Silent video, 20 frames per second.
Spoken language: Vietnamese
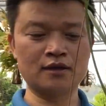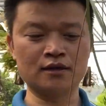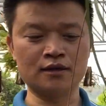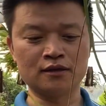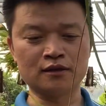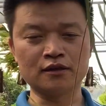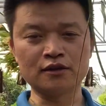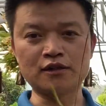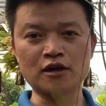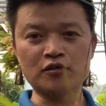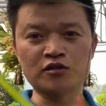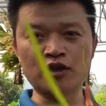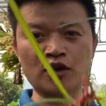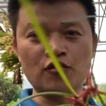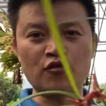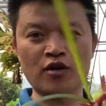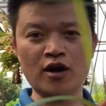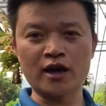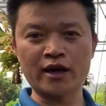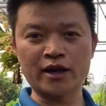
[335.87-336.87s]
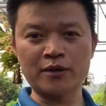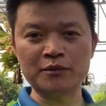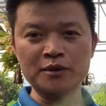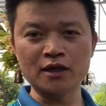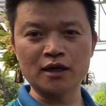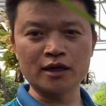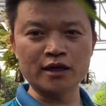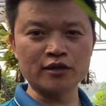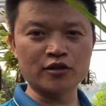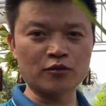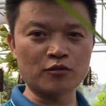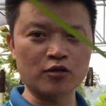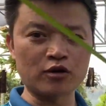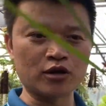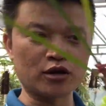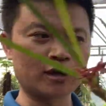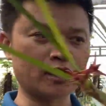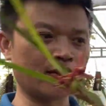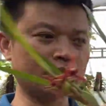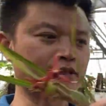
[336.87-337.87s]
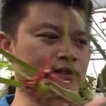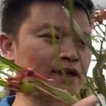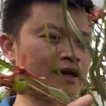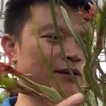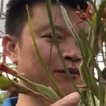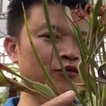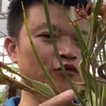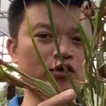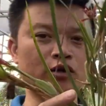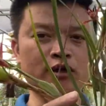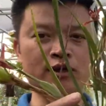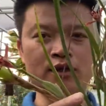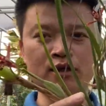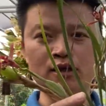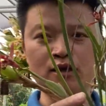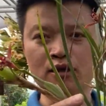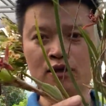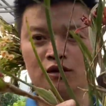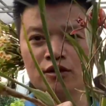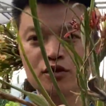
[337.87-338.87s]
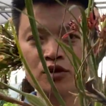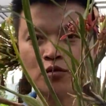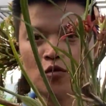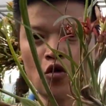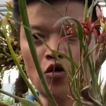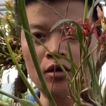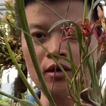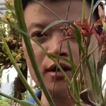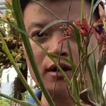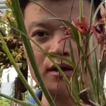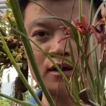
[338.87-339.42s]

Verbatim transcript: những chậu nhiều hoa là em lựa đây cho mọi người anh chị em luôn số 4